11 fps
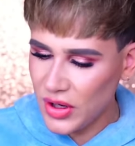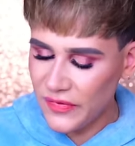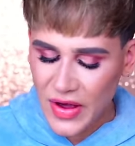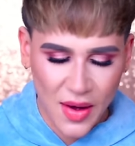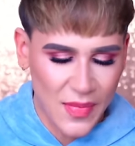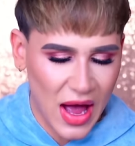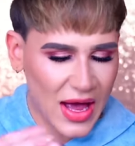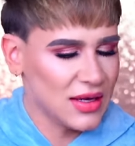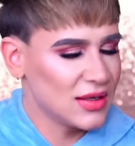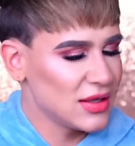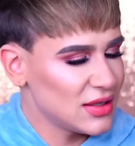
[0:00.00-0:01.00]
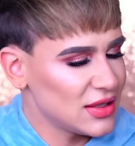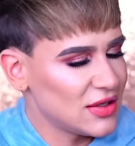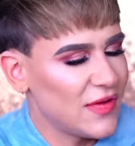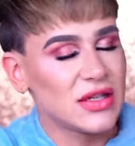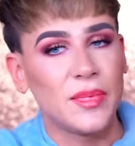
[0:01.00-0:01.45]
Okay, wir haben eigentlich,
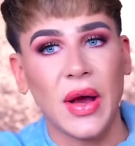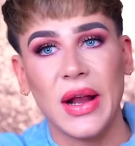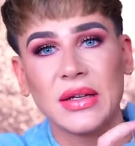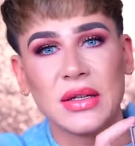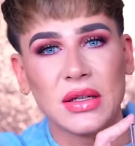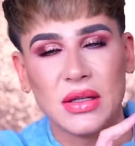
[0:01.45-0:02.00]
ich werde die Palette